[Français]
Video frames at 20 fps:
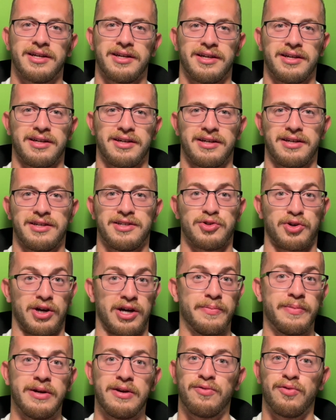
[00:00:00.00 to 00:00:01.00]
Et j'aurais
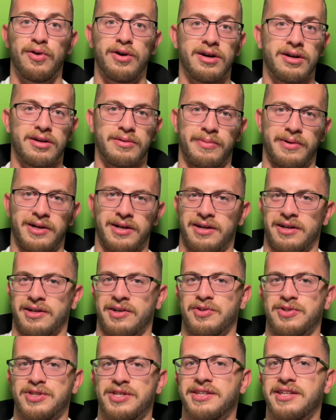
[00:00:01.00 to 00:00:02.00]
aimé le voir bah,
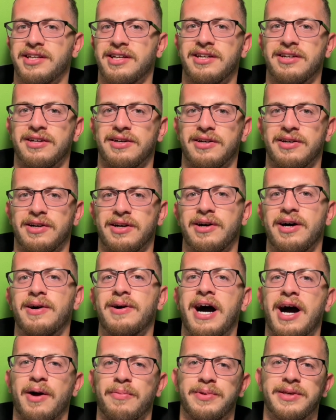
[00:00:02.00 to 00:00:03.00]
quand j'étais euh,
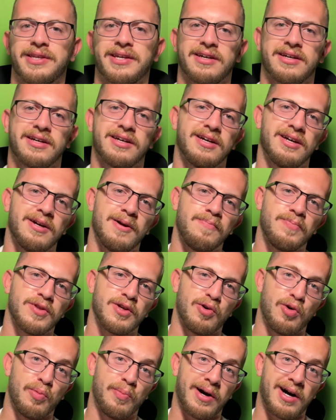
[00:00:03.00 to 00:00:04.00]
arbitre
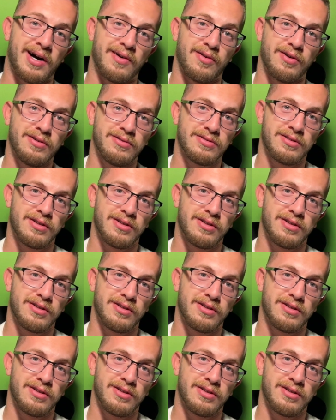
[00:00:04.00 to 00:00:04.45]
auparavant.